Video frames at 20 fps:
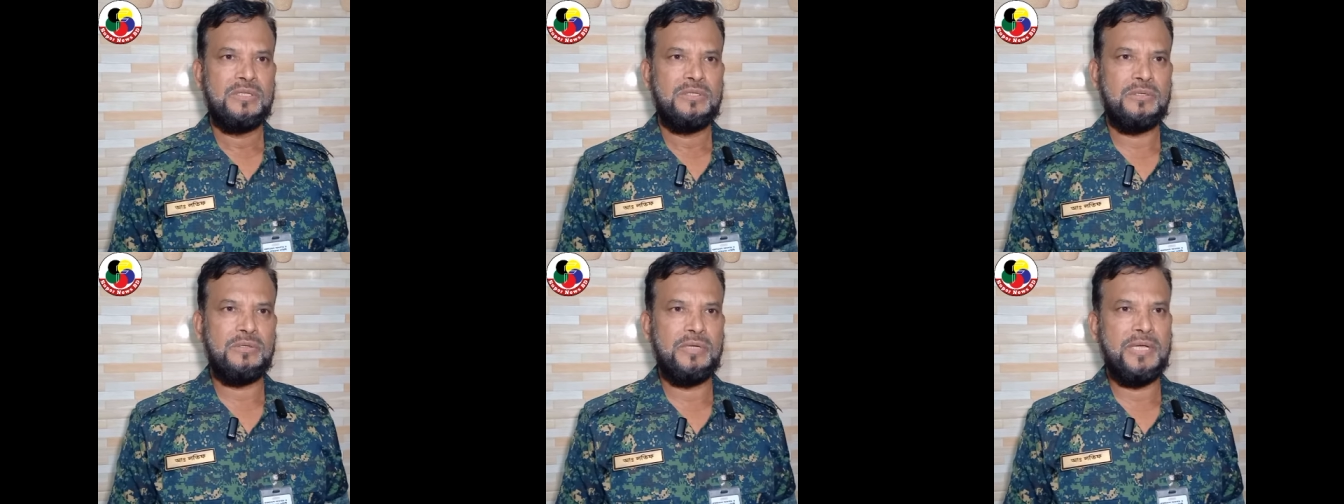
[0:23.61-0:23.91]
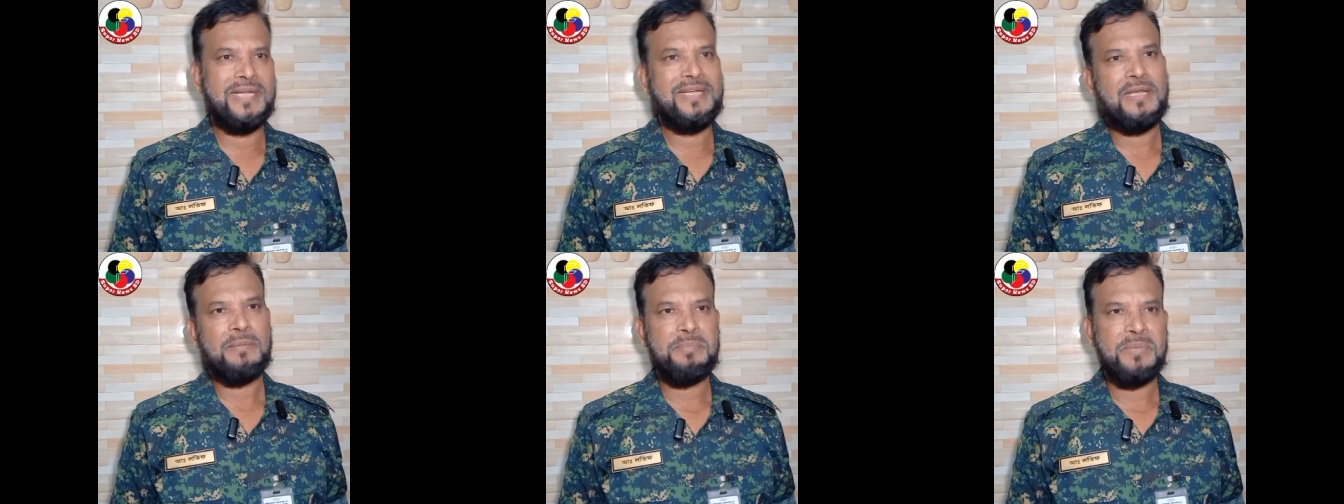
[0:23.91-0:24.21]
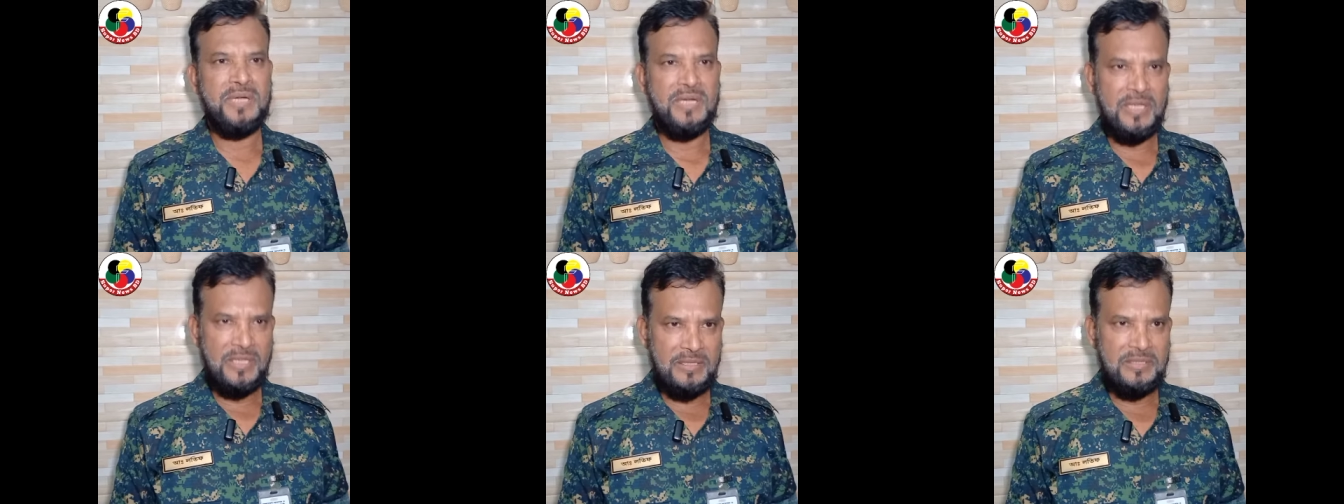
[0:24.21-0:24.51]
তো এটা
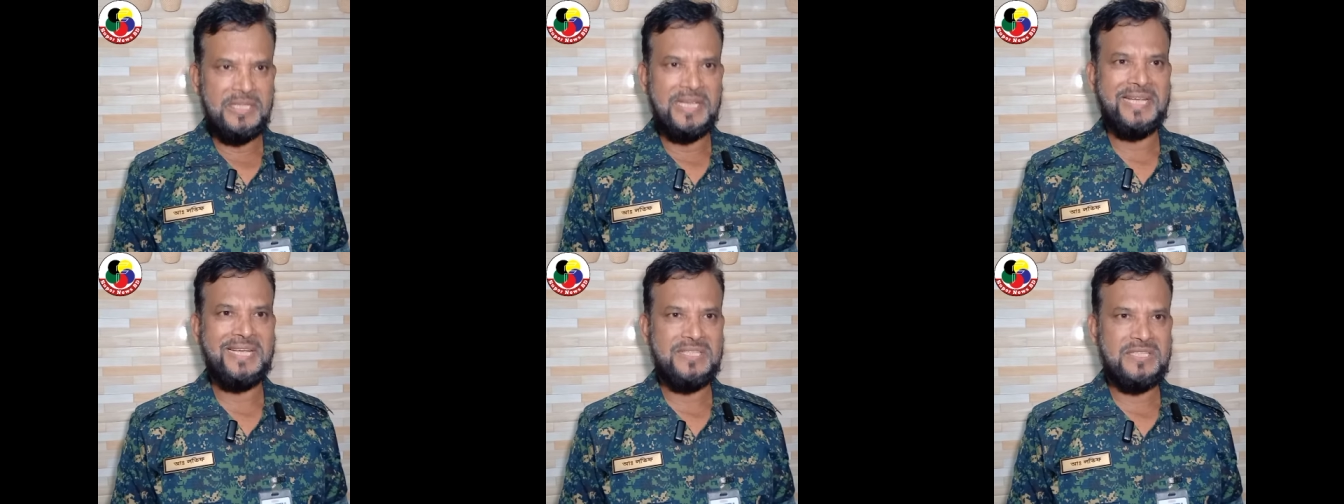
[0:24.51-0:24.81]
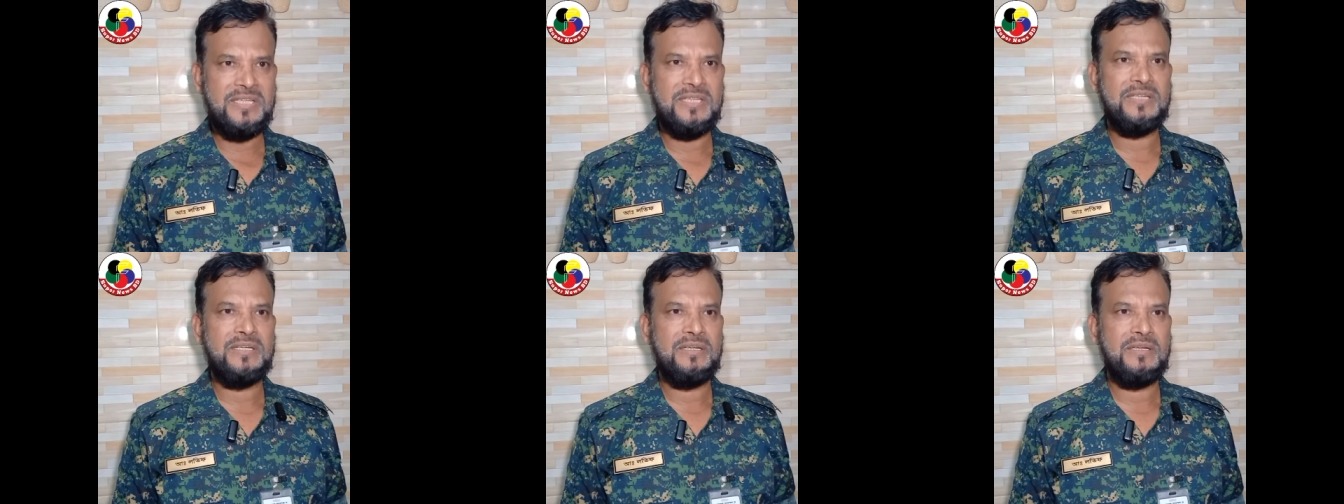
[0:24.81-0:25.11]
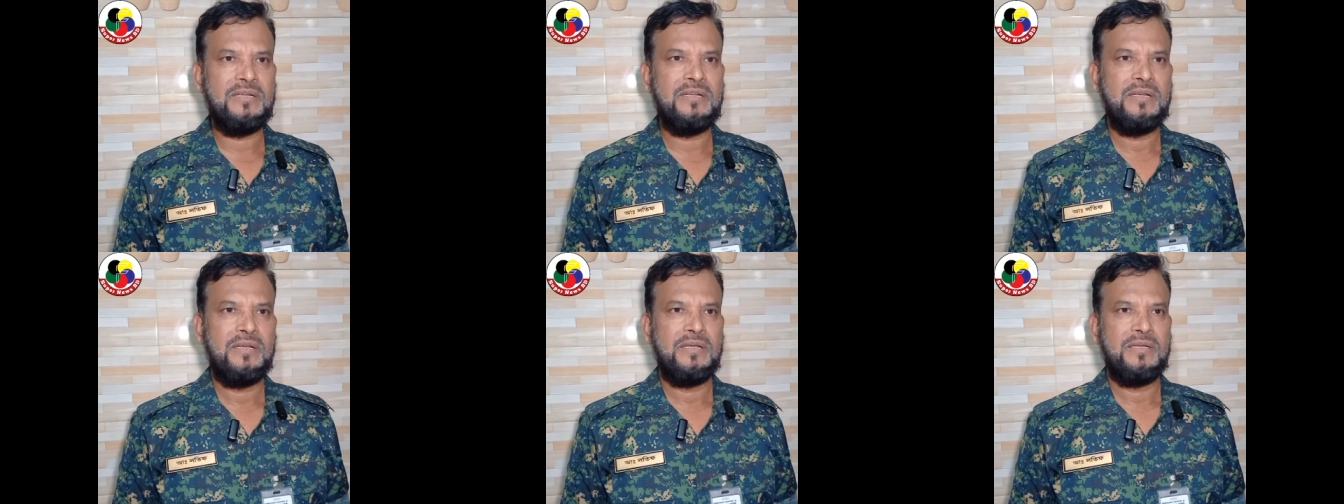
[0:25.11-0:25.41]
আপনারা দেখেছেন
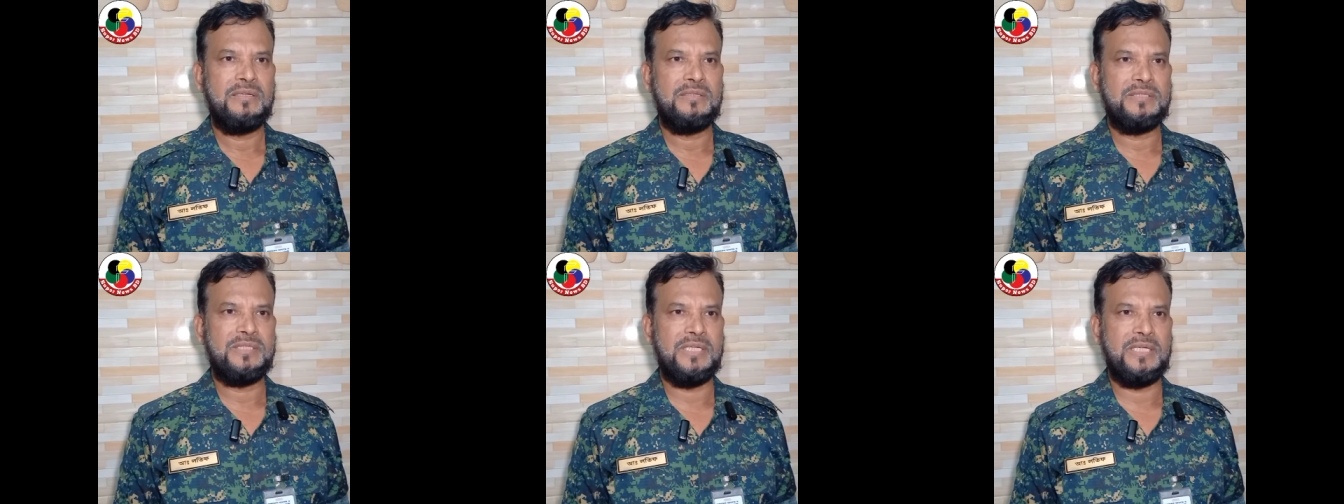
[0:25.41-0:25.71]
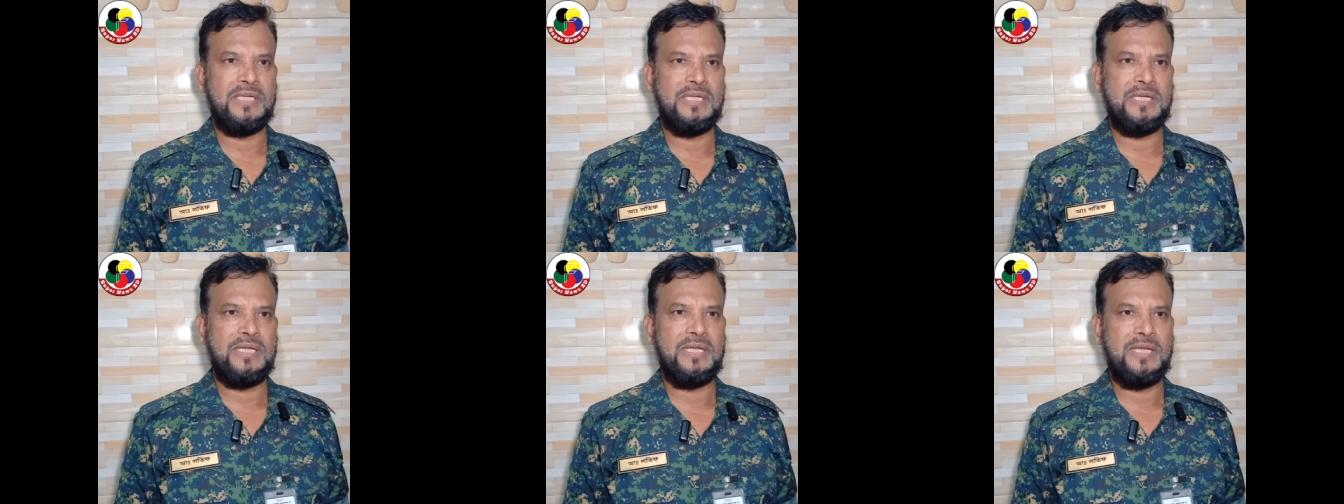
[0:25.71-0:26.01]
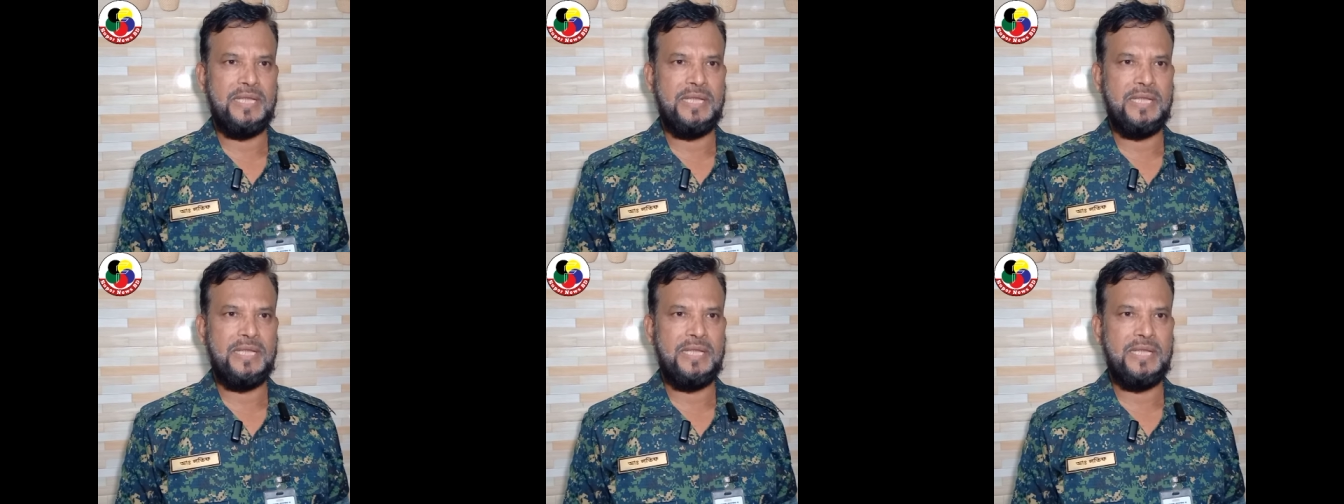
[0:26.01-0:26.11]
যে